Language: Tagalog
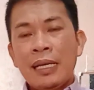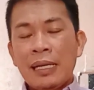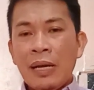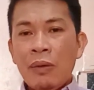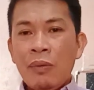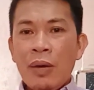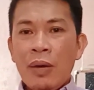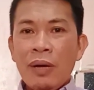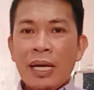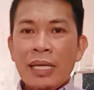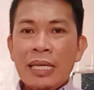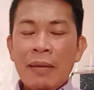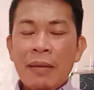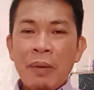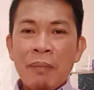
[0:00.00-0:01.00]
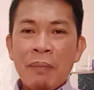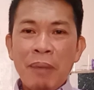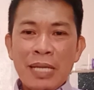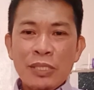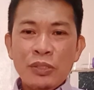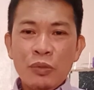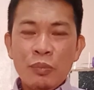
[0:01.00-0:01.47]
E, kawawa ka na.
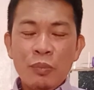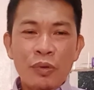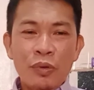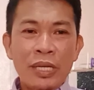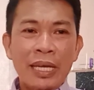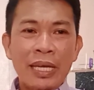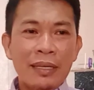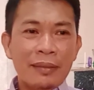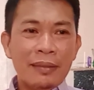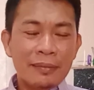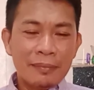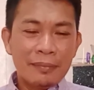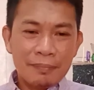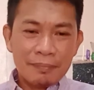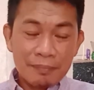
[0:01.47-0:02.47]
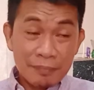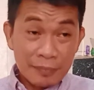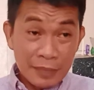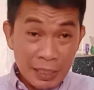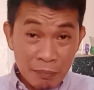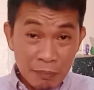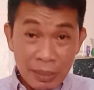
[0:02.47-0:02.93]
Pagpasok mo uli,
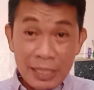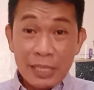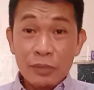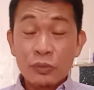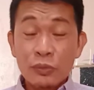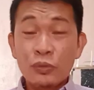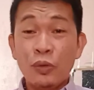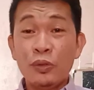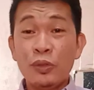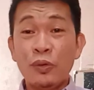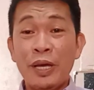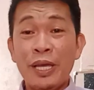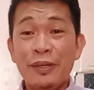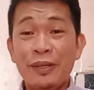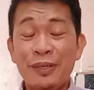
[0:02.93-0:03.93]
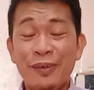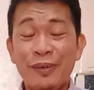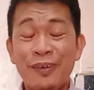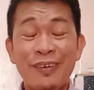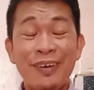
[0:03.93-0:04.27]
iba na yung tono ng,